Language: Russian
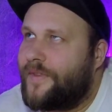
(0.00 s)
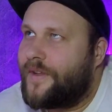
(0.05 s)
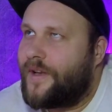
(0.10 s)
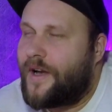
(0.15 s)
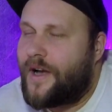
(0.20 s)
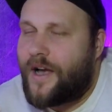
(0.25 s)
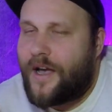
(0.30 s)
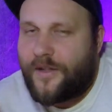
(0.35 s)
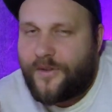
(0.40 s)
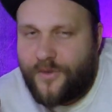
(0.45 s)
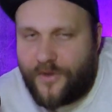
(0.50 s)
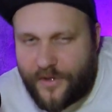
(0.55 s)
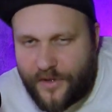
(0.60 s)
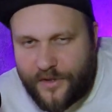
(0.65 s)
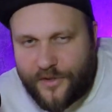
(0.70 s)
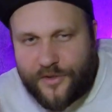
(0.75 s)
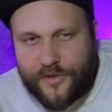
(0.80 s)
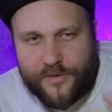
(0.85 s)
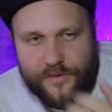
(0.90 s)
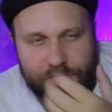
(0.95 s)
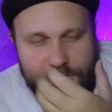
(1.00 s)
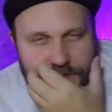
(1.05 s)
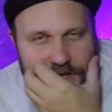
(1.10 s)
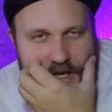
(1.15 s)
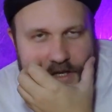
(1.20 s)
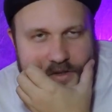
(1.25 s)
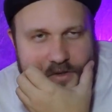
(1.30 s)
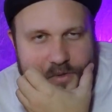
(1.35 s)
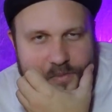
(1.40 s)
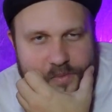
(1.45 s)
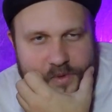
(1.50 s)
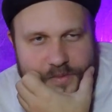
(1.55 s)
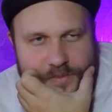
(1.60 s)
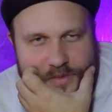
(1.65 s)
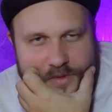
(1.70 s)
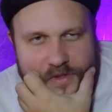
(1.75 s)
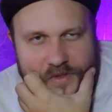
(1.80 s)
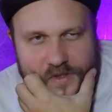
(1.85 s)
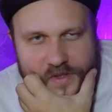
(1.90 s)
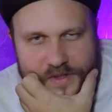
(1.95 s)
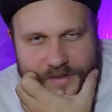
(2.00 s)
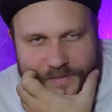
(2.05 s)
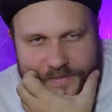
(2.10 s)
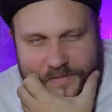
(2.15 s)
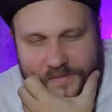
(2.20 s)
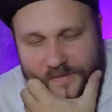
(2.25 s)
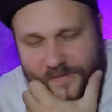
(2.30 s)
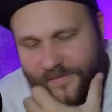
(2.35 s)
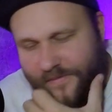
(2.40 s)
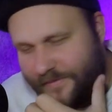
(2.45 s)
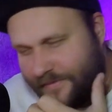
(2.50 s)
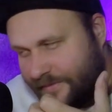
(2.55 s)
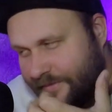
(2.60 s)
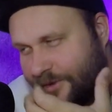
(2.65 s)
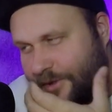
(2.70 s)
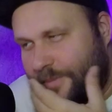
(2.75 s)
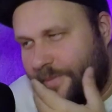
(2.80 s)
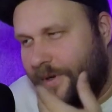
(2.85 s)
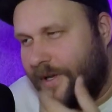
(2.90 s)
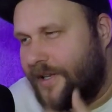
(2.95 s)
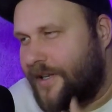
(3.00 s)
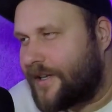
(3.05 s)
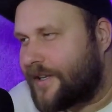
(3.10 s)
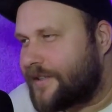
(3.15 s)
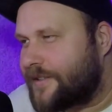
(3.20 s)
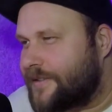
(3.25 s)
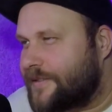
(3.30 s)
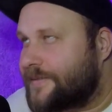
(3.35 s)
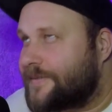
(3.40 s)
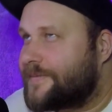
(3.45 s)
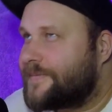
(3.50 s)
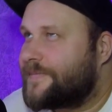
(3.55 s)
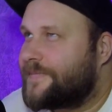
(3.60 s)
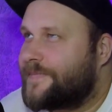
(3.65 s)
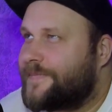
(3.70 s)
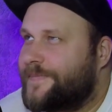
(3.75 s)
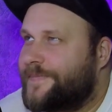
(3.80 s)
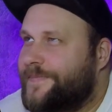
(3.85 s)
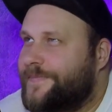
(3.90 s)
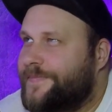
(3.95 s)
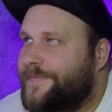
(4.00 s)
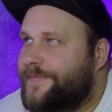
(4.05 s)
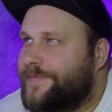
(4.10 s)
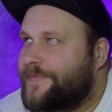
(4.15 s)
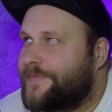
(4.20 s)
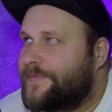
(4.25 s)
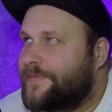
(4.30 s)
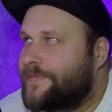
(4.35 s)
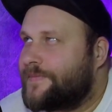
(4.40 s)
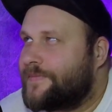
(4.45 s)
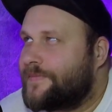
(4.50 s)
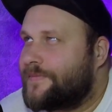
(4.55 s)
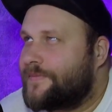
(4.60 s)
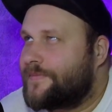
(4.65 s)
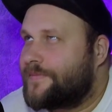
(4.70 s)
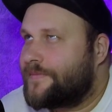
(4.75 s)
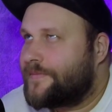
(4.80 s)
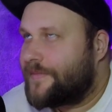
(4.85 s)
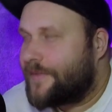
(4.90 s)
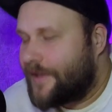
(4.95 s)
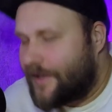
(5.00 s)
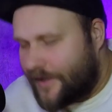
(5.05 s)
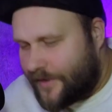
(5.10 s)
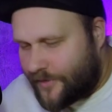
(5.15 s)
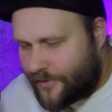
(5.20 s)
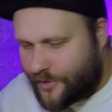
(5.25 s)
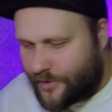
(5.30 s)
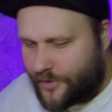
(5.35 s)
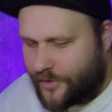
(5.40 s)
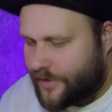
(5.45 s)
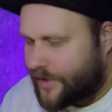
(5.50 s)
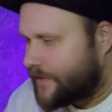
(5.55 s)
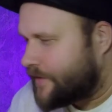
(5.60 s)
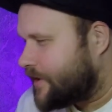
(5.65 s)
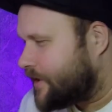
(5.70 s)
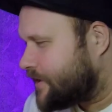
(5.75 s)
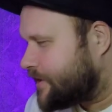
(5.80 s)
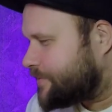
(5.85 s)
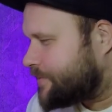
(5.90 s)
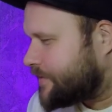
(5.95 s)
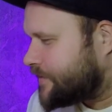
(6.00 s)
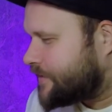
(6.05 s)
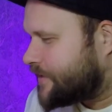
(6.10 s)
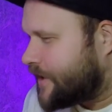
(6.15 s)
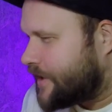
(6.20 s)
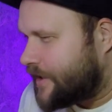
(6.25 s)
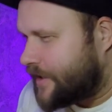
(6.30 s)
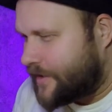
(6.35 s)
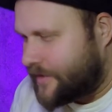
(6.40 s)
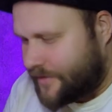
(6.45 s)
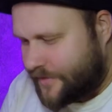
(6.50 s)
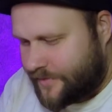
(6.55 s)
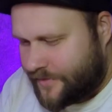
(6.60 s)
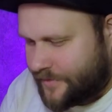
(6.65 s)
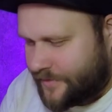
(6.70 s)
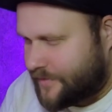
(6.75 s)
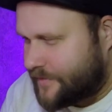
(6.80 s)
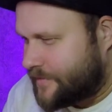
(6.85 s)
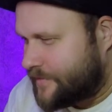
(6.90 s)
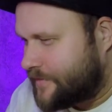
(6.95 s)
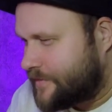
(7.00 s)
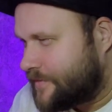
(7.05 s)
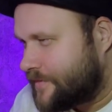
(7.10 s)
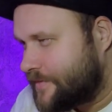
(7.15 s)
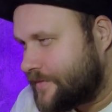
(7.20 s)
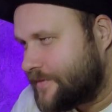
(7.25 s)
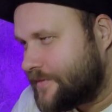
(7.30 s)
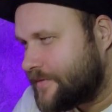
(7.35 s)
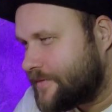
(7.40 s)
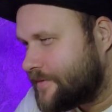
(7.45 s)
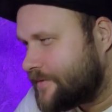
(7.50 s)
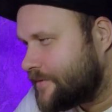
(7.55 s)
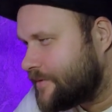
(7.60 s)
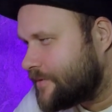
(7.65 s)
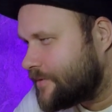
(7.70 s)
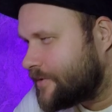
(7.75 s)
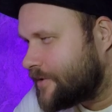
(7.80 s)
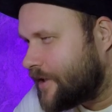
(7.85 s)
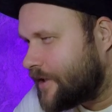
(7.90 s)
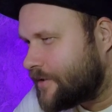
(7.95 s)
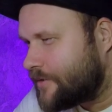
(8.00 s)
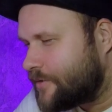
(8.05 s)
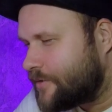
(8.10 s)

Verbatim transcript: А, ну это же удар тупым носом. Все понятно. Боже мой. Ну что, давайте повторять удар